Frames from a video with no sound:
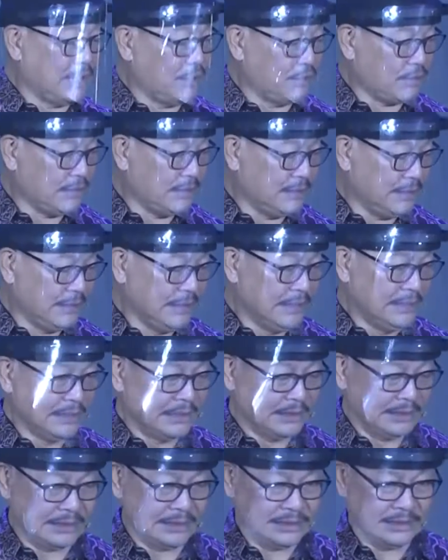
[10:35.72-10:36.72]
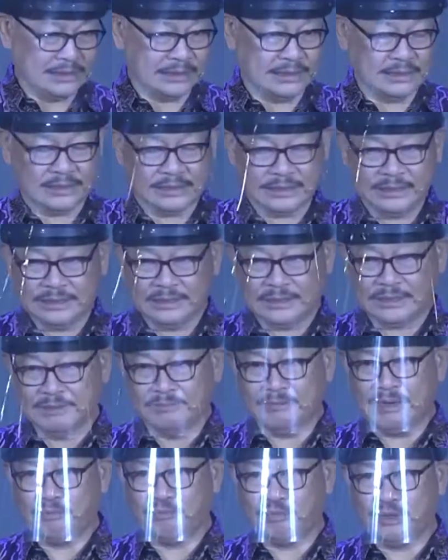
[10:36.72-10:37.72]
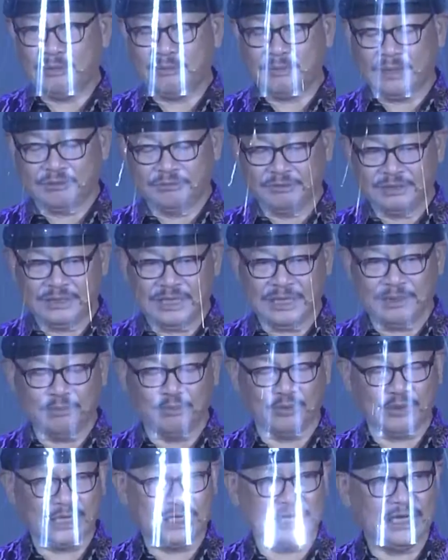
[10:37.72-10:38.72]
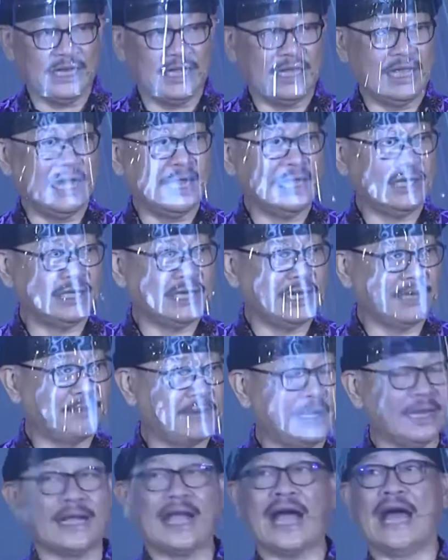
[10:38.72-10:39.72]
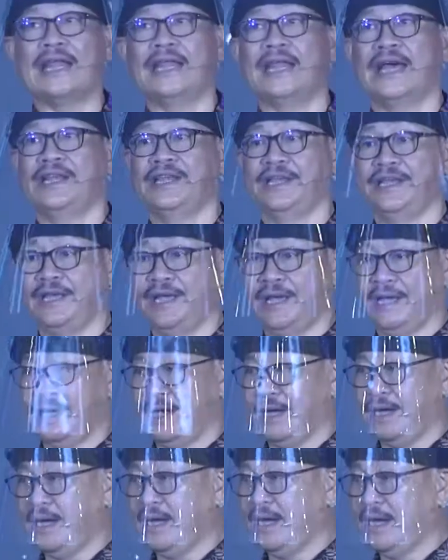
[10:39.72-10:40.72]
Kalau ke ke, ke kemampuan manusia bukan dilihat daripada keadaan dia